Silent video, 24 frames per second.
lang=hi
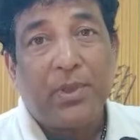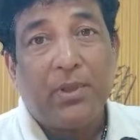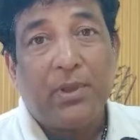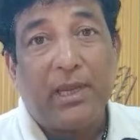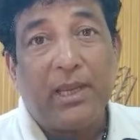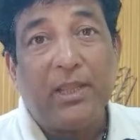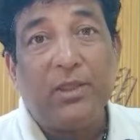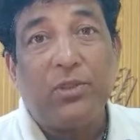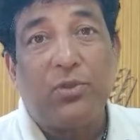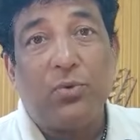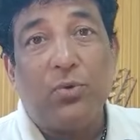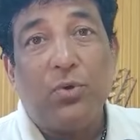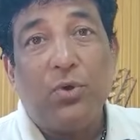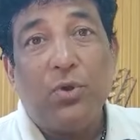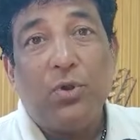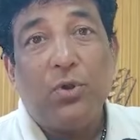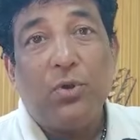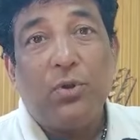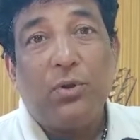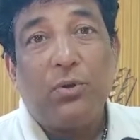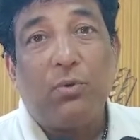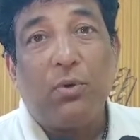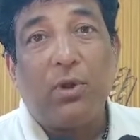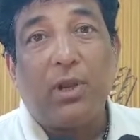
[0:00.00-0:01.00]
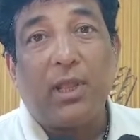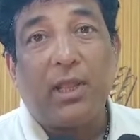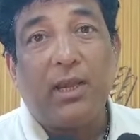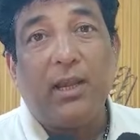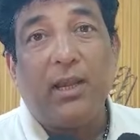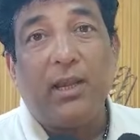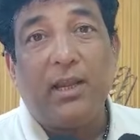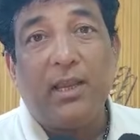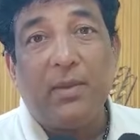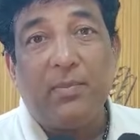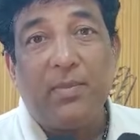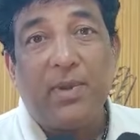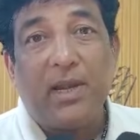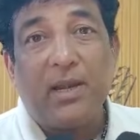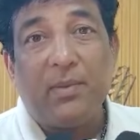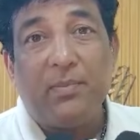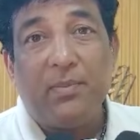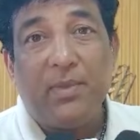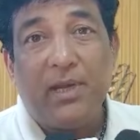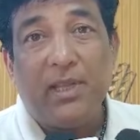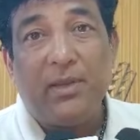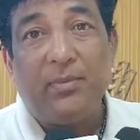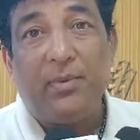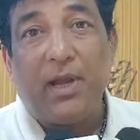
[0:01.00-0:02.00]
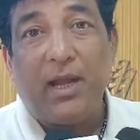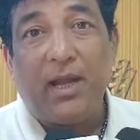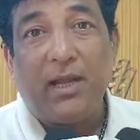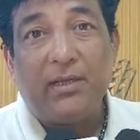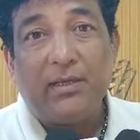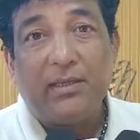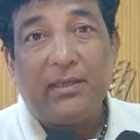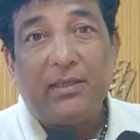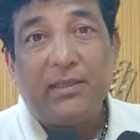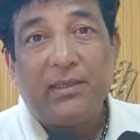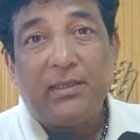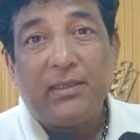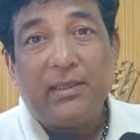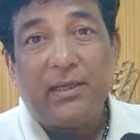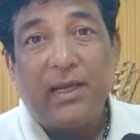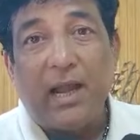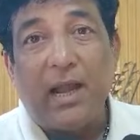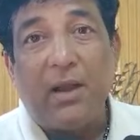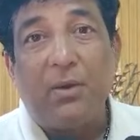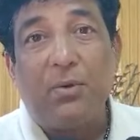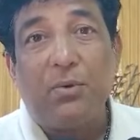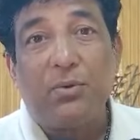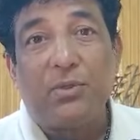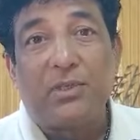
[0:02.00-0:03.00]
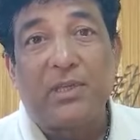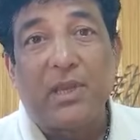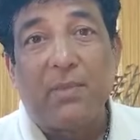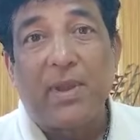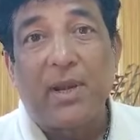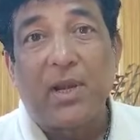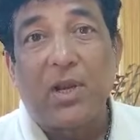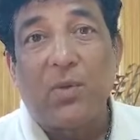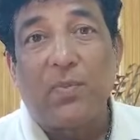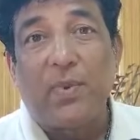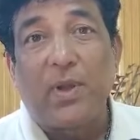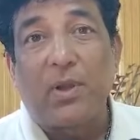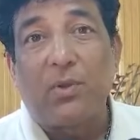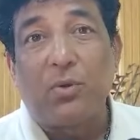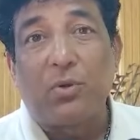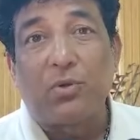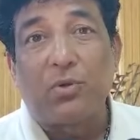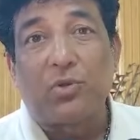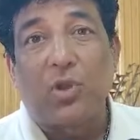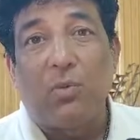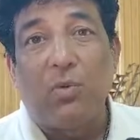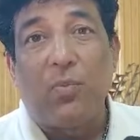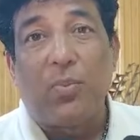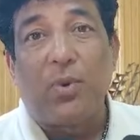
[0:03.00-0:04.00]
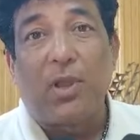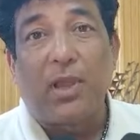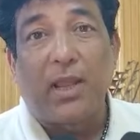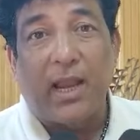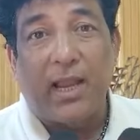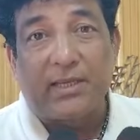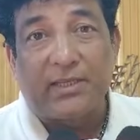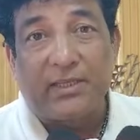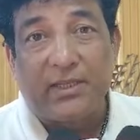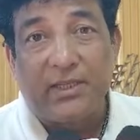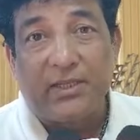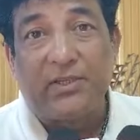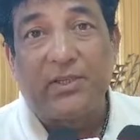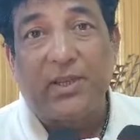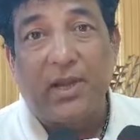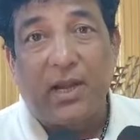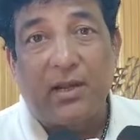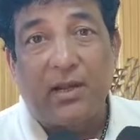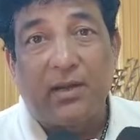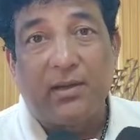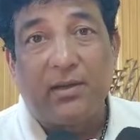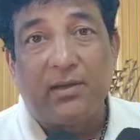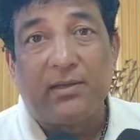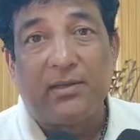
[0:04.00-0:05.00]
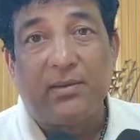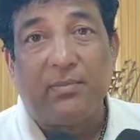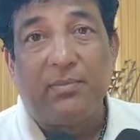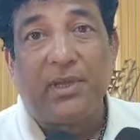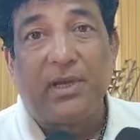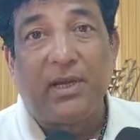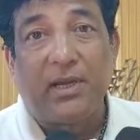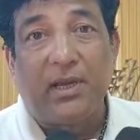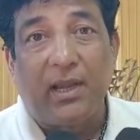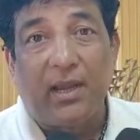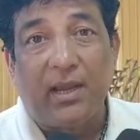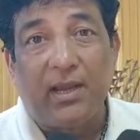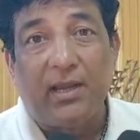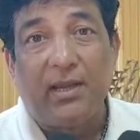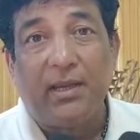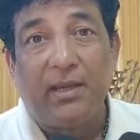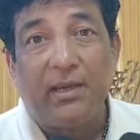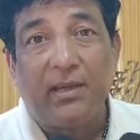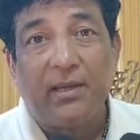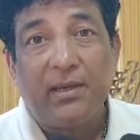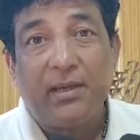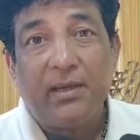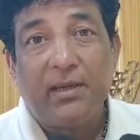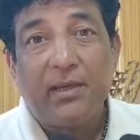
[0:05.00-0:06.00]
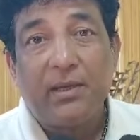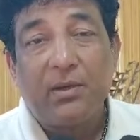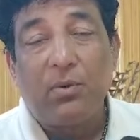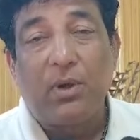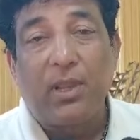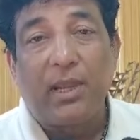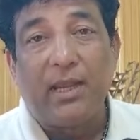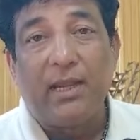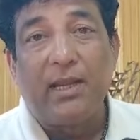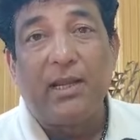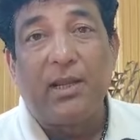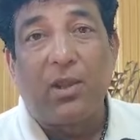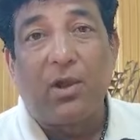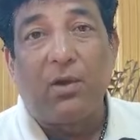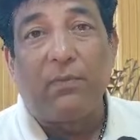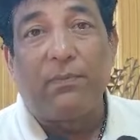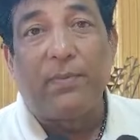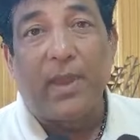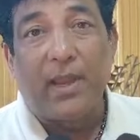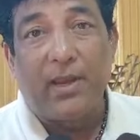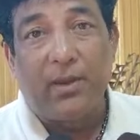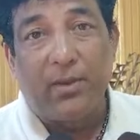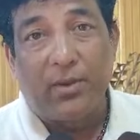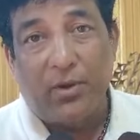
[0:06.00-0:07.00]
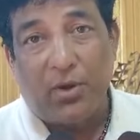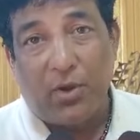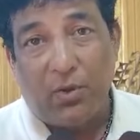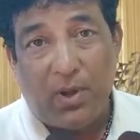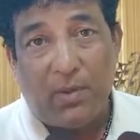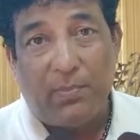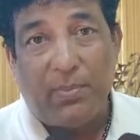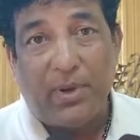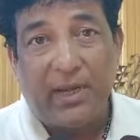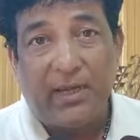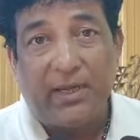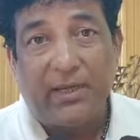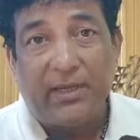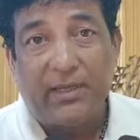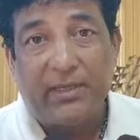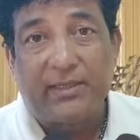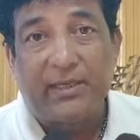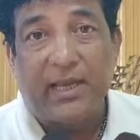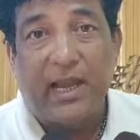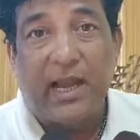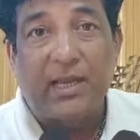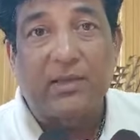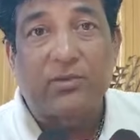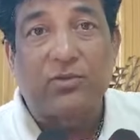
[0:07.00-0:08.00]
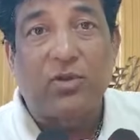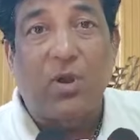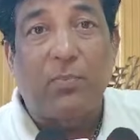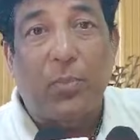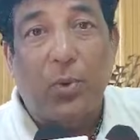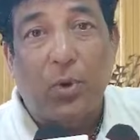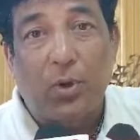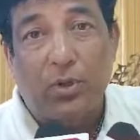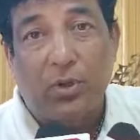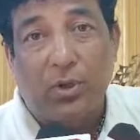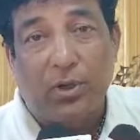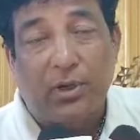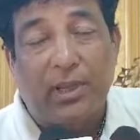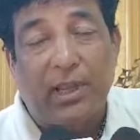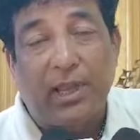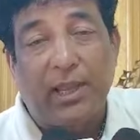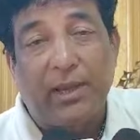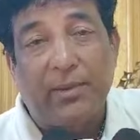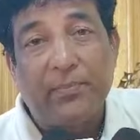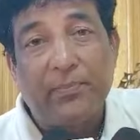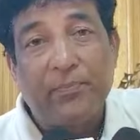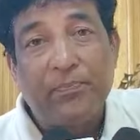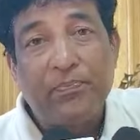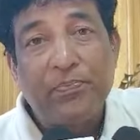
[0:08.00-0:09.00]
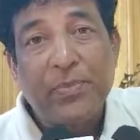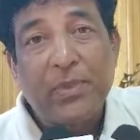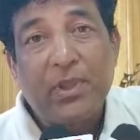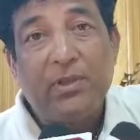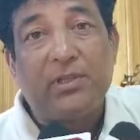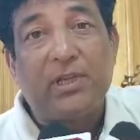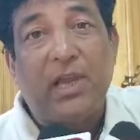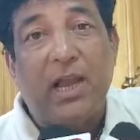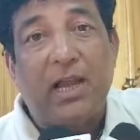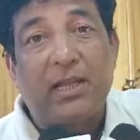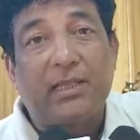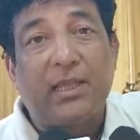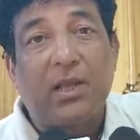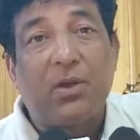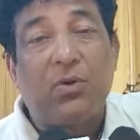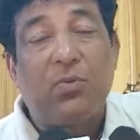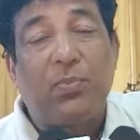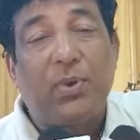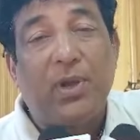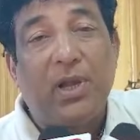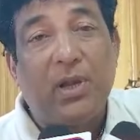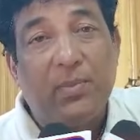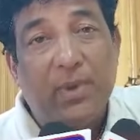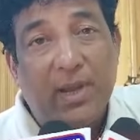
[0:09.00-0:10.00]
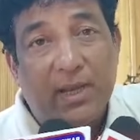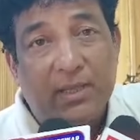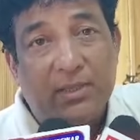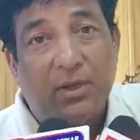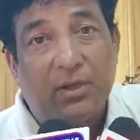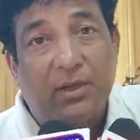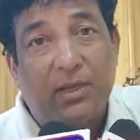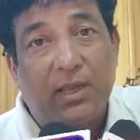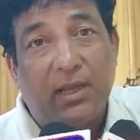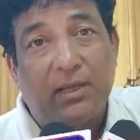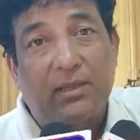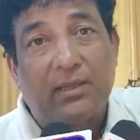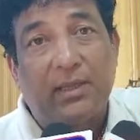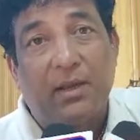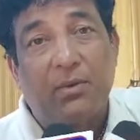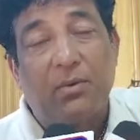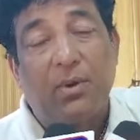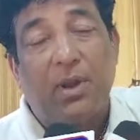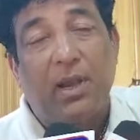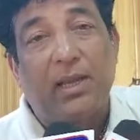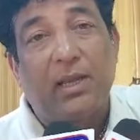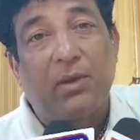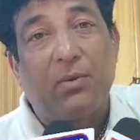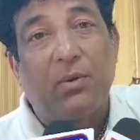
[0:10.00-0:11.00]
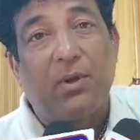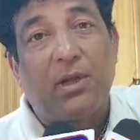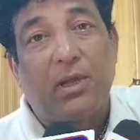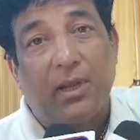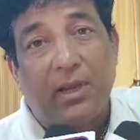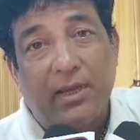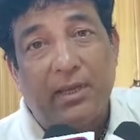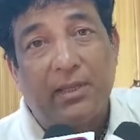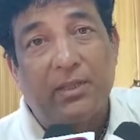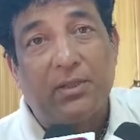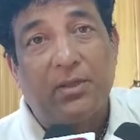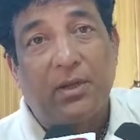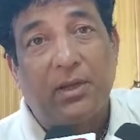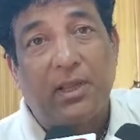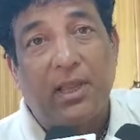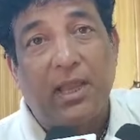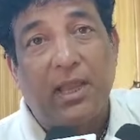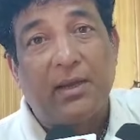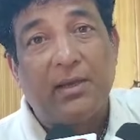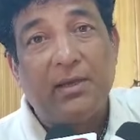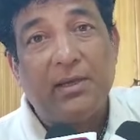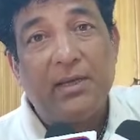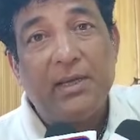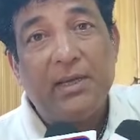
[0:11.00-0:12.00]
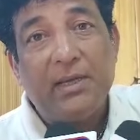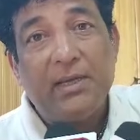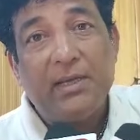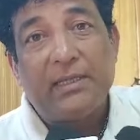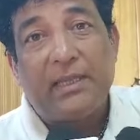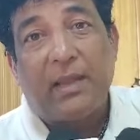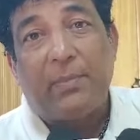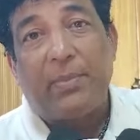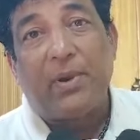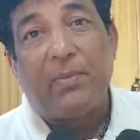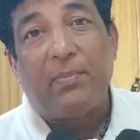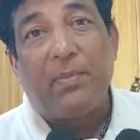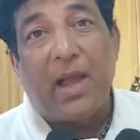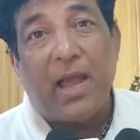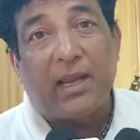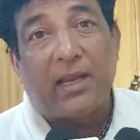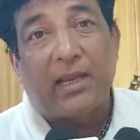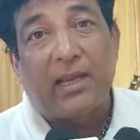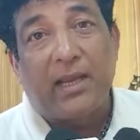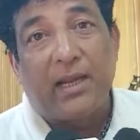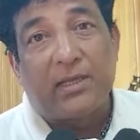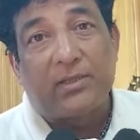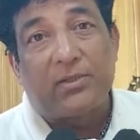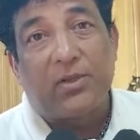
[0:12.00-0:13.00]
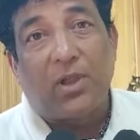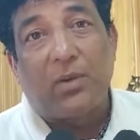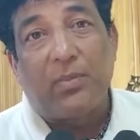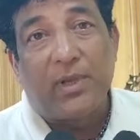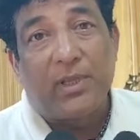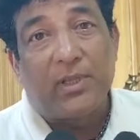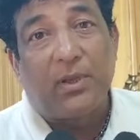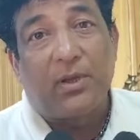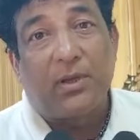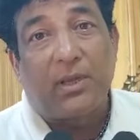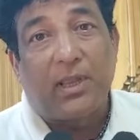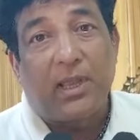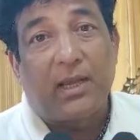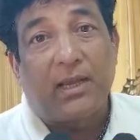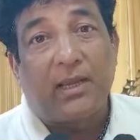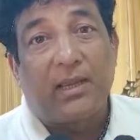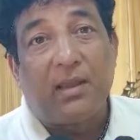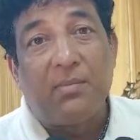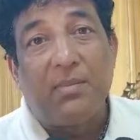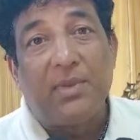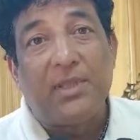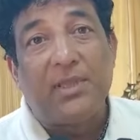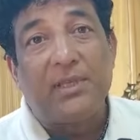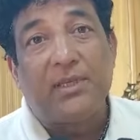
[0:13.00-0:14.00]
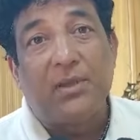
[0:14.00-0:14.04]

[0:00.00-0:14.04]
कितु गोटे रेडमेड मिलवा आउ से पाखु सब प्रकार आसीस्टाट जमीक ट्रेनिंग गोटे एंटरप्रेन्योर हाँपाई जहाँ सपोर्ट दरकार जहाँ फिडबैक दरकार आडिकुएट ट्रेनिंग दरकार ତାପରେ ମାର୍କେଟ୍ ସର୍ଭେ ଦରକାର କେମିତି